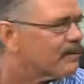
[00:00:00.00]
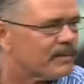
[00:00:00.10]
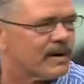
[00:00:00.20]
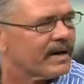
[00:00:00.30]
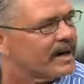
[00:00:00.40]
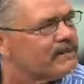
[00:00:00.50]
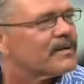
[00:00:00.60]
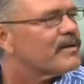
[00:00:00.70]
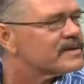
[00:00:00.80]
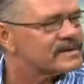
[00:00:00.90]
seu
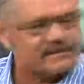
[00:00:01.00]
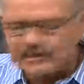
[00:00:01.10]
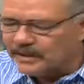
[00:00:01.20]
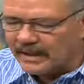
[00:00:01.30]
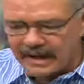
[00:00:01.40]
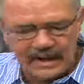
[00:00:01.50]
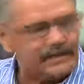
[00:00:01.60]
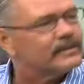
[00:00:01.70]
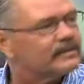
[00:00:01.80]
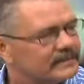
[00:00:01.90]
programa
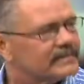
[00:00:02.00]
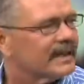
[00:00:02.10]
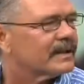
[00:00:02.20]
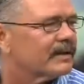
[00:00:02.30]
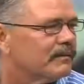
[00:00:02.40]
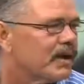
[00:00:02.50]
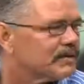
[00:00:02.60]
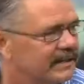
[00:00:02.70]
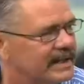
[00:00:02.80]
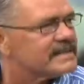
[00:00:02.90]
direto, certo? É uma
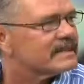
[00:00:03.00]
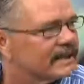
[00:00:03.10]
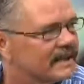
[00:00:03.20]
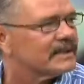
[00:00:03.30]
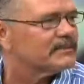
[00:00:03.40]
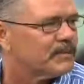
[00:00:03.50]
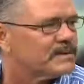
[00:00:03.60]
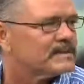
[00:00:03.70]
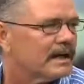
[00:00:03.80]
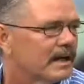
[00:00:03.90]
audiência grande em
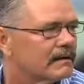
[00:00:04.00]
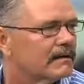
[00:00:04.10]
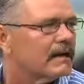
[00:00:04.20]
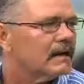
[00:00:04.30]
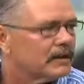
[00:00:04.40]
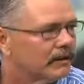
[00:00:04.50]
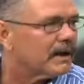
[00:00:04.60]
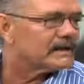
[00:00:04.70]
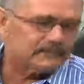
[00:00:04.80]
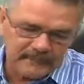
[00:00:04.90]
Montes Claros. Eu
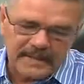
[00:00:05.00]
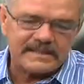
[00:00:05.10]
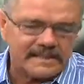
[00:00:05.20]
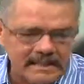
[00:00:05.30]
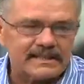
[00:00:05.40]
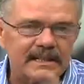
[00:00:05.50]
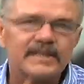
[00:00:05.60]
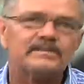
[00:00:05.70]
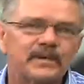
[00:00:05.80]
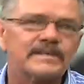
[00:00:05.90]
acho que precisa
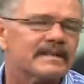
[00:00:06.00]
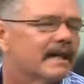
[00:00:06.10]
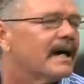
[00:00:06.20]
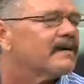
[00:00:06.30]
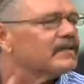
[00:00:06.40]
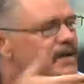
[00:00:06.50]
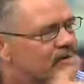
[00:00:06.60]
isso, Montes Claros,